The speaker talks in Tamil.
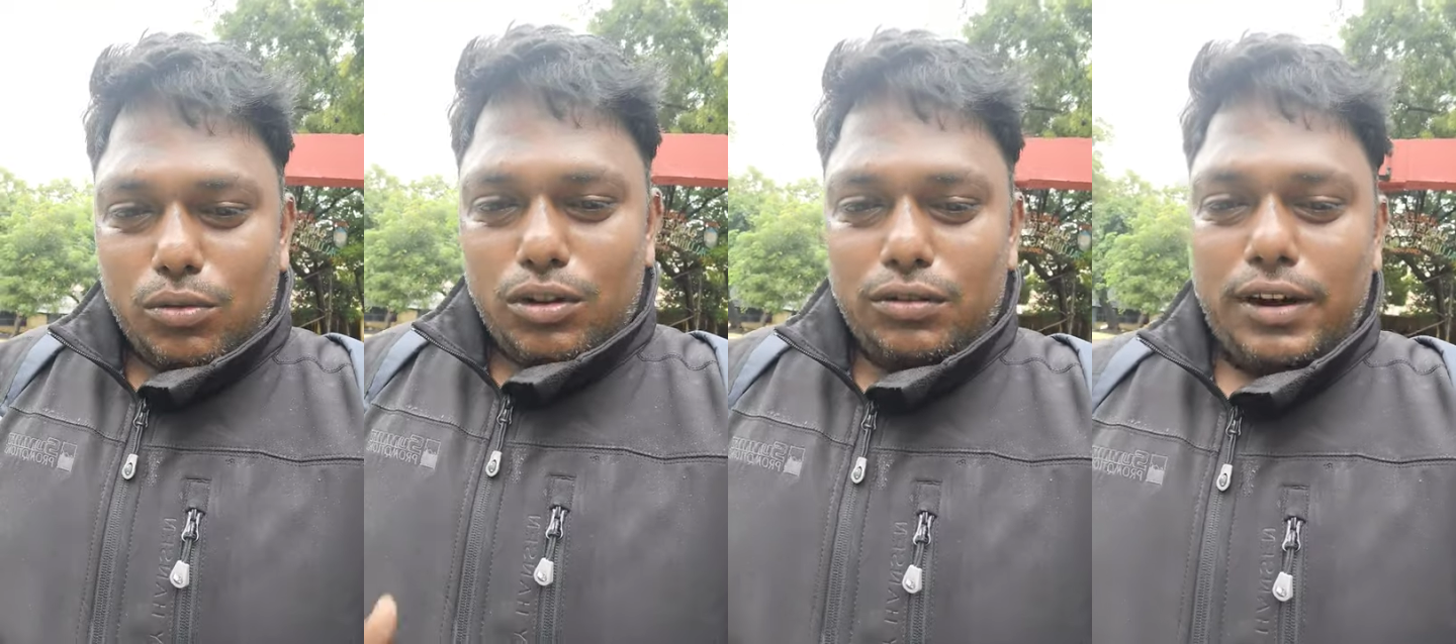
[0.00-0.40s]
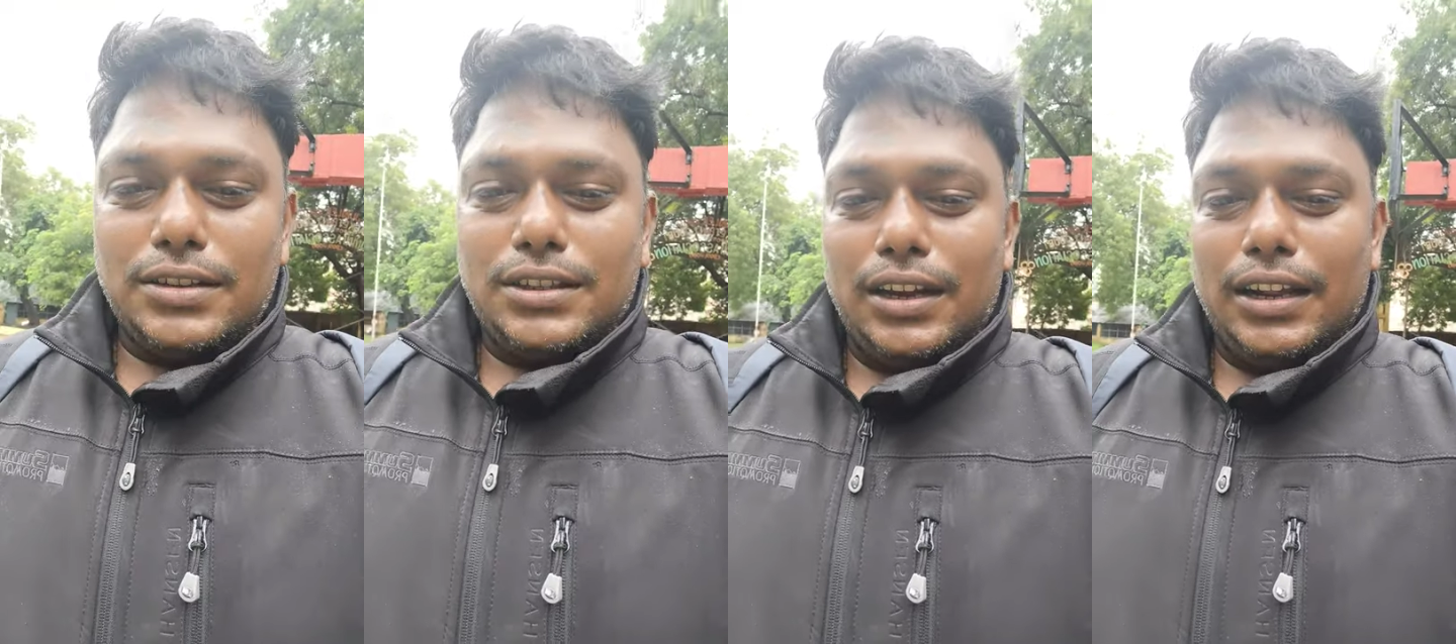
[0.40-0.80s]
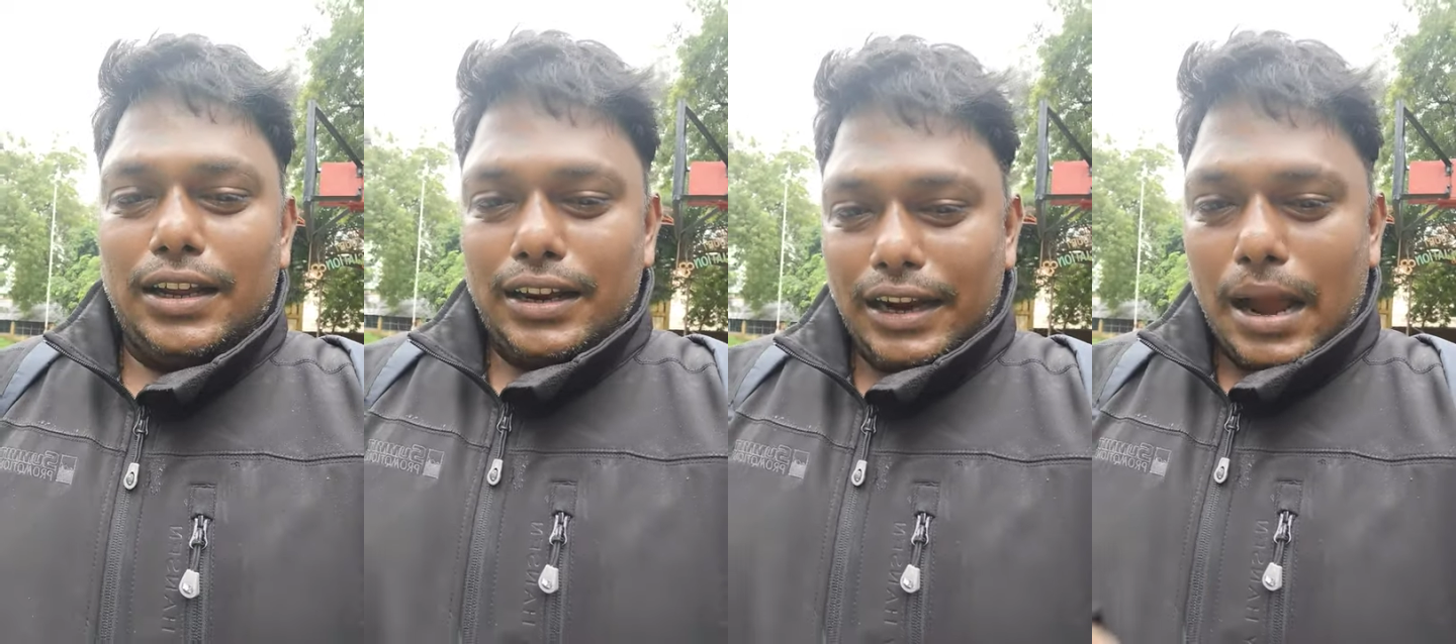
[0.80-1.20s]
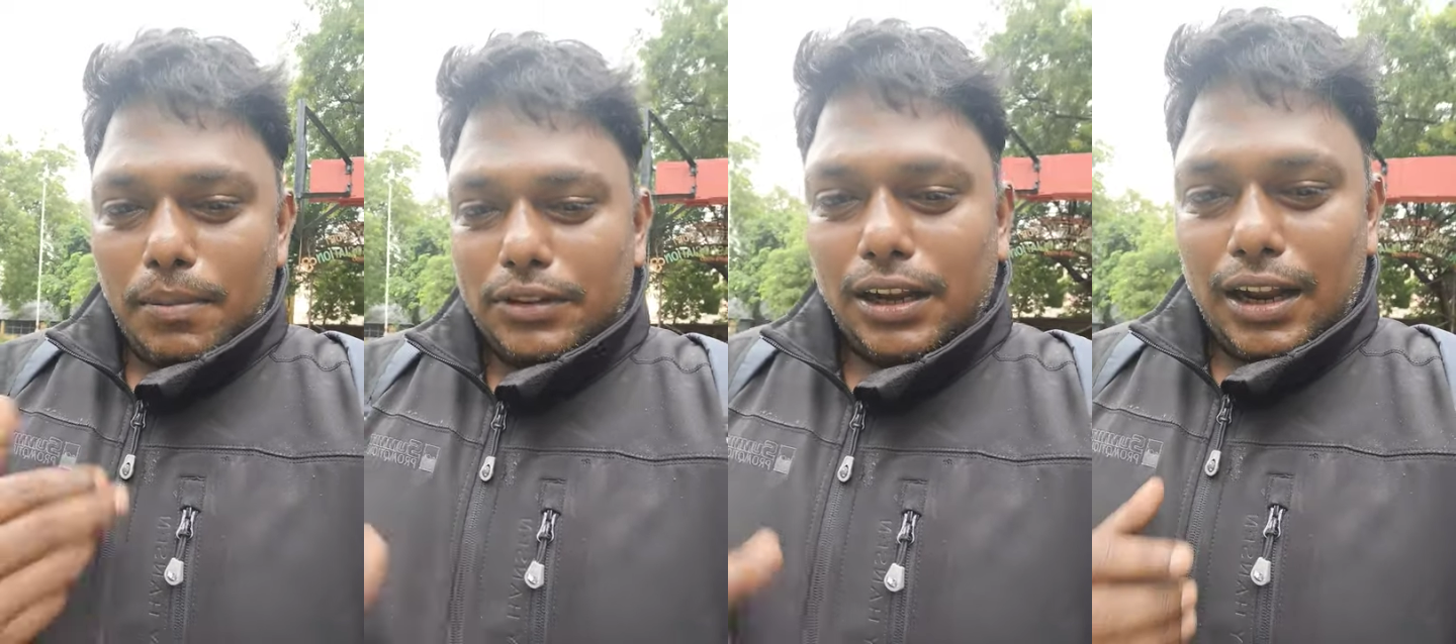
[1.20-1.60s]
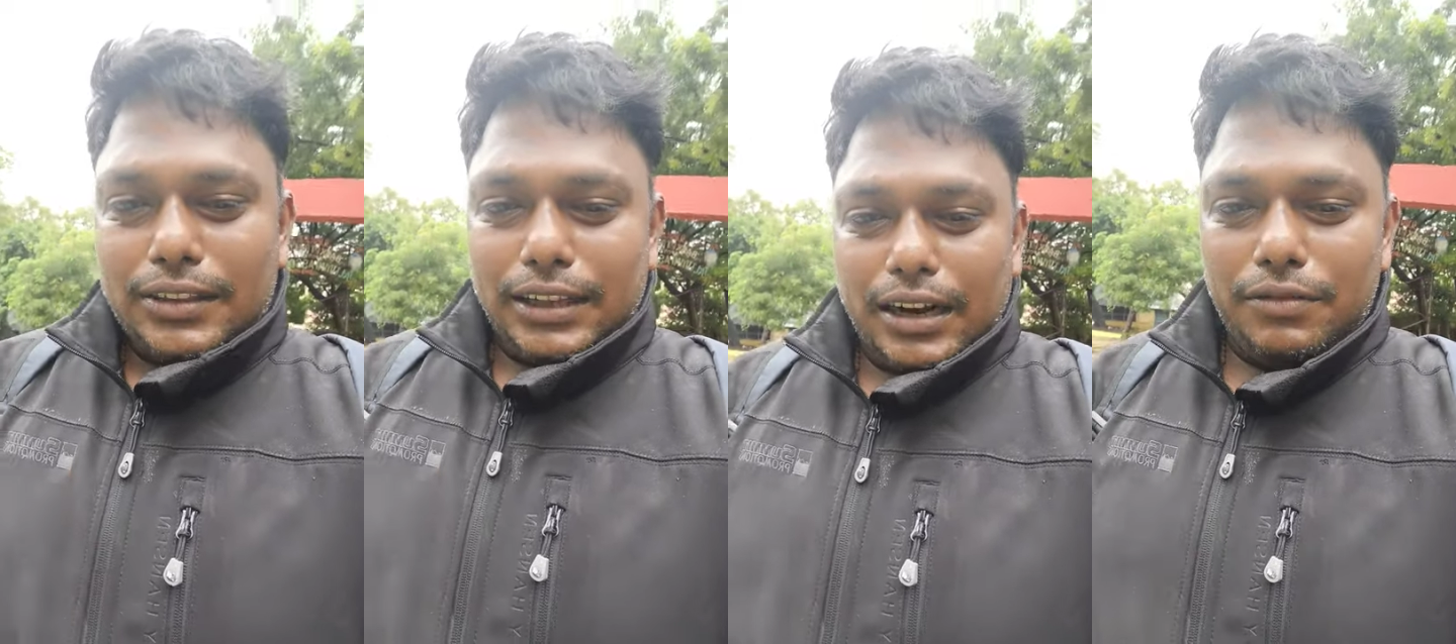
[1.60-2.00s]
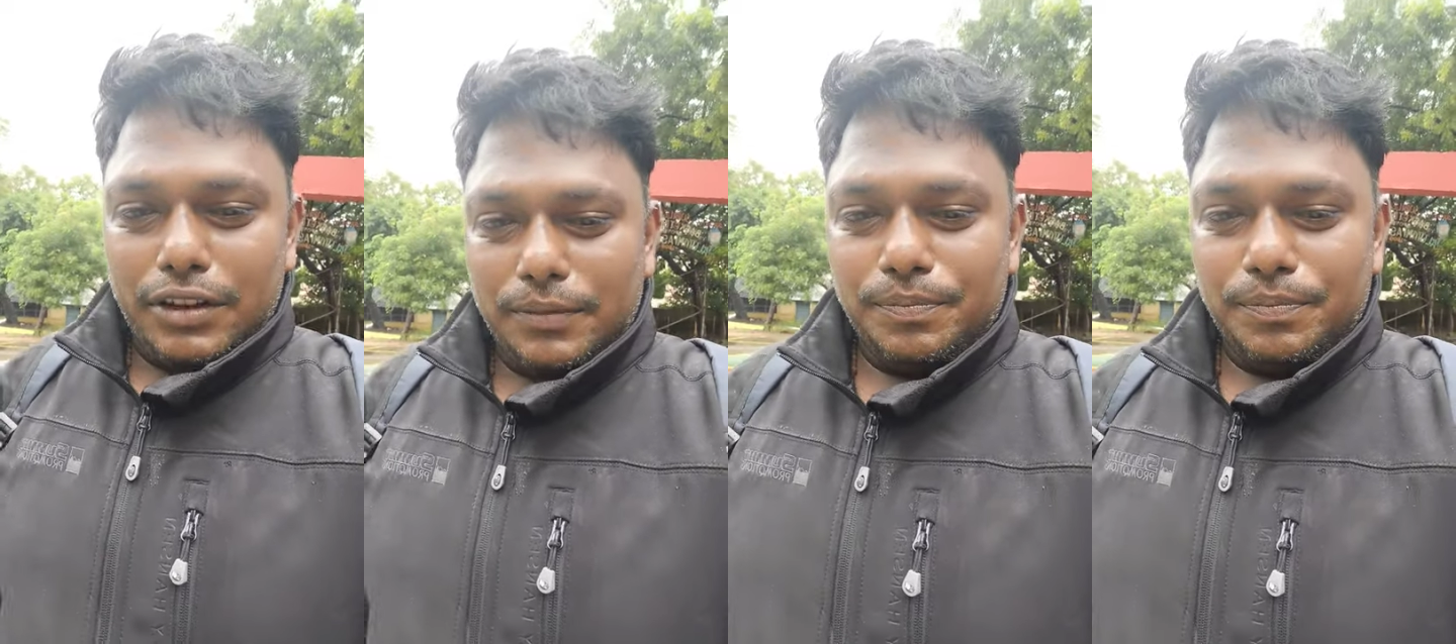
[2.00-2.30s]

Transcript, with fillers: கொண்டு வந்து வாசலில் நாமத்தெல்லாம் தடவி